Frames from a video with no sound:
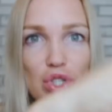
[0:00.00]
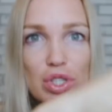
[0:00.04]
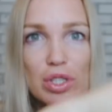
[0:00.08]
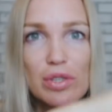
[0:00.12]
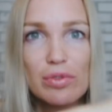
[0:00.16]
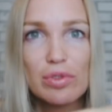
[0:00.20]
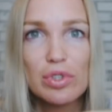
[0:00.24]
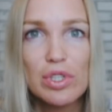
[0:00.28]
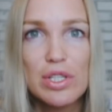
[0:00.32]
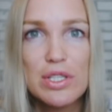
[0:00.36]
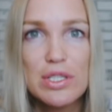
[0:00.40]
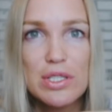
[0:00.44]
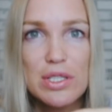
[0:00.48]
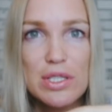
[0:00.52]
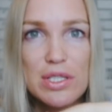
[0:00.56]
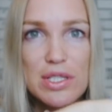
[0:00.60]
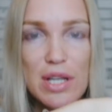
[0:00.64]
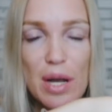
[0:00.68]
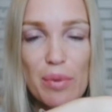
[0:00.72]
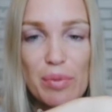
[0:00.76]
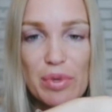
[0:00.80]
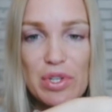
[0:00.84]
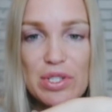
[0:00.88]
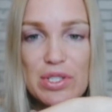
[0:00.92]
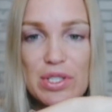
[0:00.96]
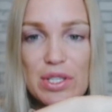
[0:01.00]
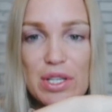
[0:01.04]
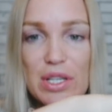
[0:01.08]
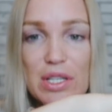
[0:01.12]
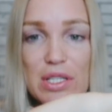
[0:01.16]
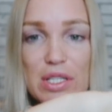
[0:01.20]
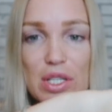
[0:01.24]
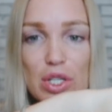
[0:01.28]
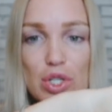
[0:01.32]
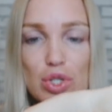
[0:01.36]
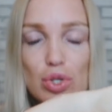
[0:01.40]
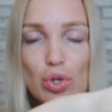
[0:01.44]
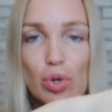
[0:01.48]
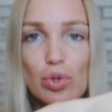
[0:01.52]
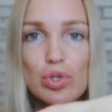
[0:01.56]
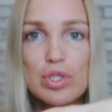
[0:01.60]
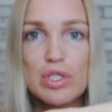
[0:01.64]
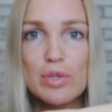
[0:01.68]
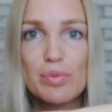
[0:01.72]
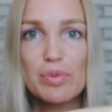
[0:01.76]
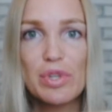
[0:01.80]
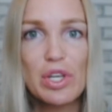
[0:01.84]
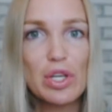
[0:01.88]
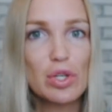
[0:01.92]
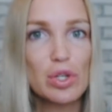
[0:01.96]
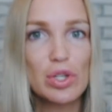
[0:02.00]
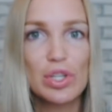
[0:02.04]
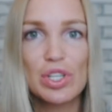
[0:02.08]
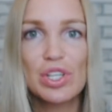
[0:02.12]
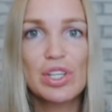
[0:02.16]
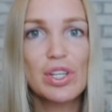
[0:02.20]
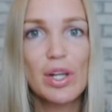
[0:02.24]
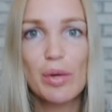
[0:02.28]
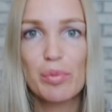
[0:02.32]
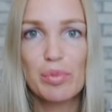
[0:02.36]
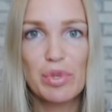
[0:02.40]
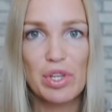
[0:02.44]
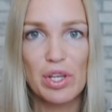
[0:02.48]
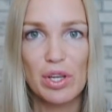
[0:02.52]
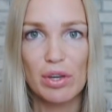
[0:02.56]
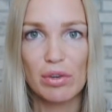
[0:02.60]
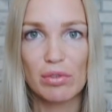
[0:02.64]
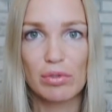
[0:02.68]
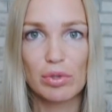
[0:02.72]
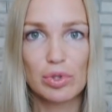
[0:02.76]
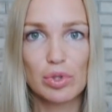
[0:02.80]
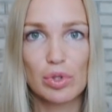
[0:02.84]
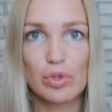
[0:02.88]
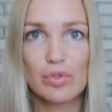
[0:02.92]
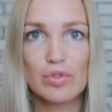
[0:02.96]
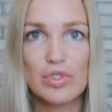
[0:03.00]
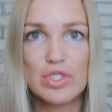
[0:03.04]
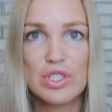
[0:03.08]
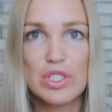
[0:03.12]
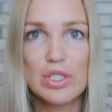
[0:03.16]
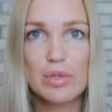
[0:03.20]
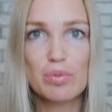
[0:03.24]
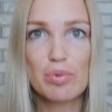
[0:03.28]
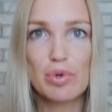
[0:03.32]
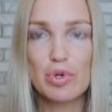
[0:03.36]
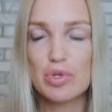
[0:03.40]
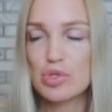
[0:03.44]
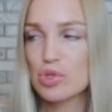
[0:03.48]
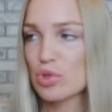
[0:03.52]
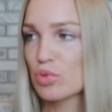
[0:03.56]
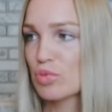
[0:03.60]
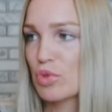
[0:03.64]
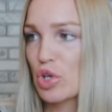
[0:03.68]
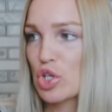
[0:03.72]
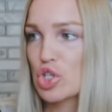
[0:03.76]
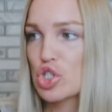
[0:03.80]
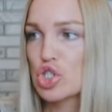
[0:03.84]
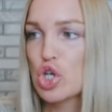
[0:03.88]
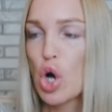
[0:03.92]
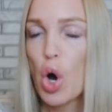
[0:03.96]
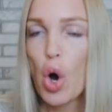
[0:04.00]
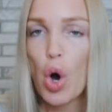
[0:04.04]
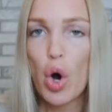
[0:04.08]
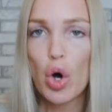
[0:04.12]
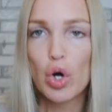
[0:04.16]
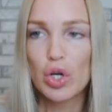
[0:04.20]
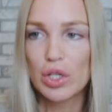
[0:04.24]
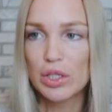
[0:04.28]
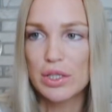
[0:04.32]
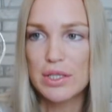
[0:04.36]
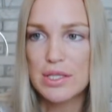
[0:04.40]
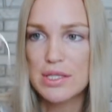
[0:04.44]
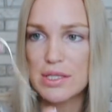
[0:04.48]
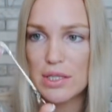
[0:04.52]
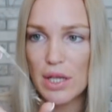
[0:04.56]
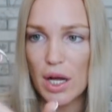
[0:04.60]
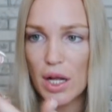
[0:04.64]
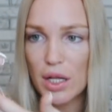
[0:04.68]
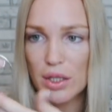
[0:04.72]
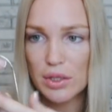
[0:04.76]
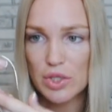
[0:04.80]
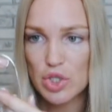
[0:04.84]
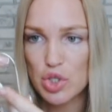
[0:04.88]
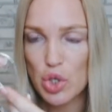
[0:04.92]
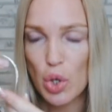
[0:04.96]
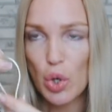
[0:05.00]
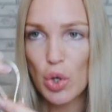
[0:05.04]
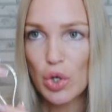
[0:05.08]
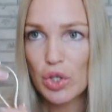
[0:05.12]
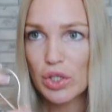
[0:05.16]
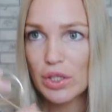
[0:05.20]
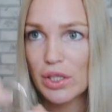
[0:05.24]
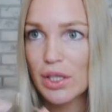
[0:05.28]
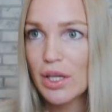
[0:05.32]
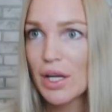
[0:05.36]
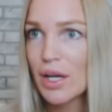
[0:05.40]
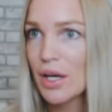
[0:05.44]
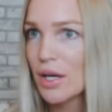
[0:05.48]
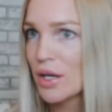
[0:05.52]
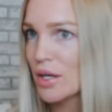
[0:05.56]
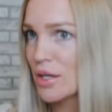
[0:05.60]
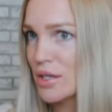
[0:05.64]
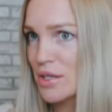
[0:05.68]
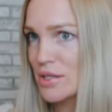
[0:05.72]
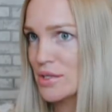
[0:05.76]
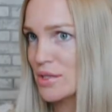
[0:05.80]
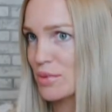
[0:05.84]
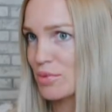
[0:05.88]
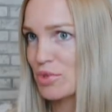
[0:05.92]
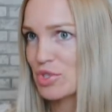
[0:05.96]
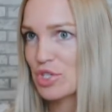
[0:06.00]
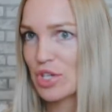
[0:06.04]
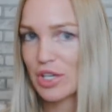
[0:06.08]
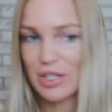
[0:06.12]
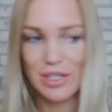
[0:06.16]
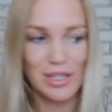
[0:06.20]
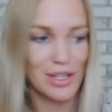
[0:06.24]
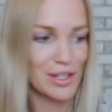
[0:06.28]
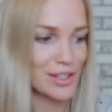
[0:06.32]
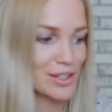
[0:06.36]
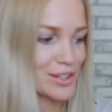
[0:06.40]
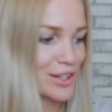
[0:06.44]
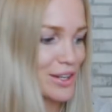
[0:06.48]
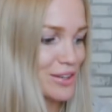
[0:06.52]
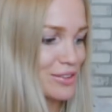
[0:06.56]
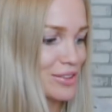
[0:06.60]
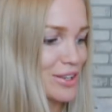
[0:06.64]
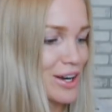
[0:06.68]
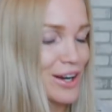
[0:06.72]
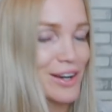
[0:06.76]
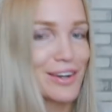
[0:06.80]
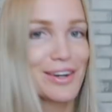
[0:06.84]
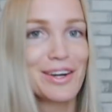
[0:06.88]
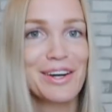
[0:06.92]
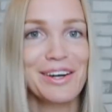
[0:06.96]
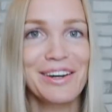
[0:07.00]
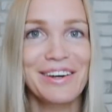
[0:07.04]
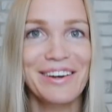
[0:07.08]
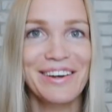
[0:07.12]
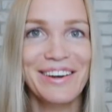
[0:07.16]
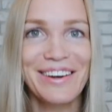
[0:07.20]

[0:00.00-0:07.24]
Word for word: можно его носить. Самое интересное, что он темнеет не на мне, вот он висит просто у меня черный стал, черный, Замечательный лайфхак.